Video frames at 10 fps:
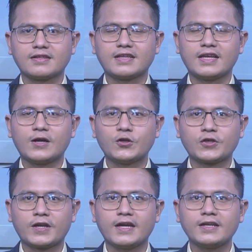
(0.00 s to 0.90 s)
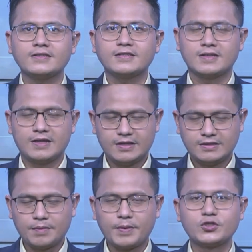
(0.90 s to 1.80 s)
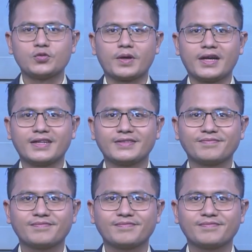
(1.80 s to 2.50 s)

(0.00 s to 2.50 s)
Saya Oscar Haris, sampai jumpa.